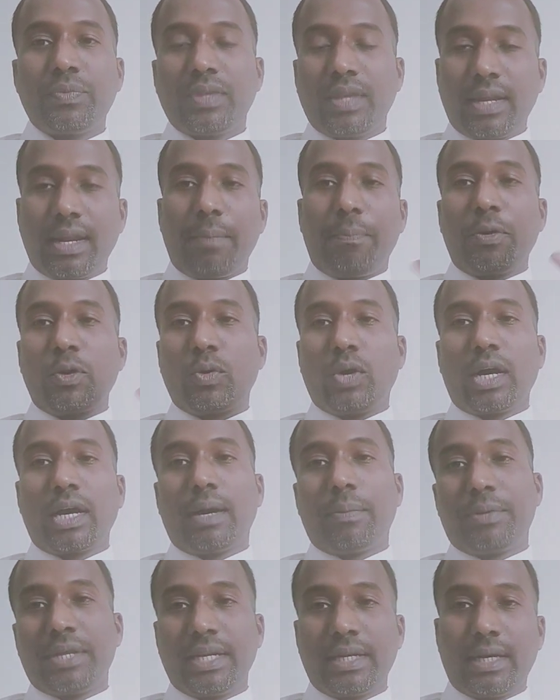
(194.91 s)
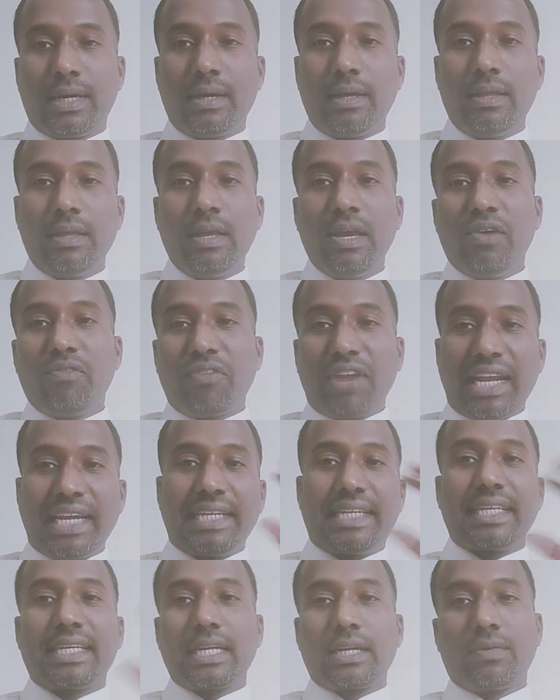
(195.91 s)
என்ன பண்ணுவாங்க அப்படின்னா ஃப்ளைட்
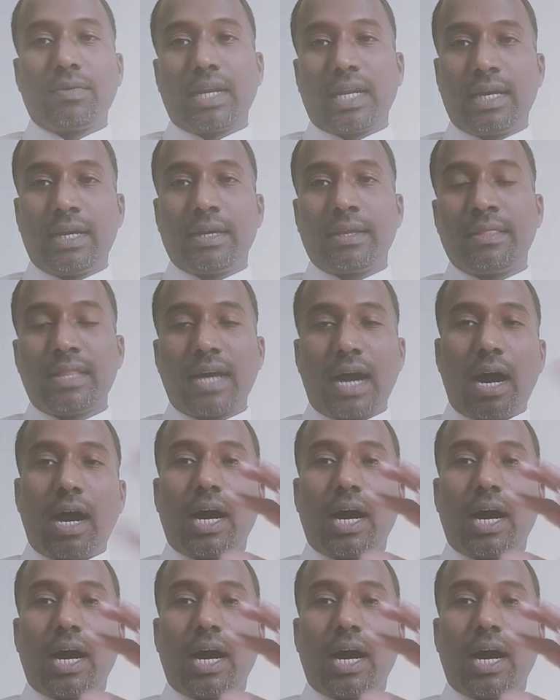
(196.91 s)
டிக்கெட் விலை இந்த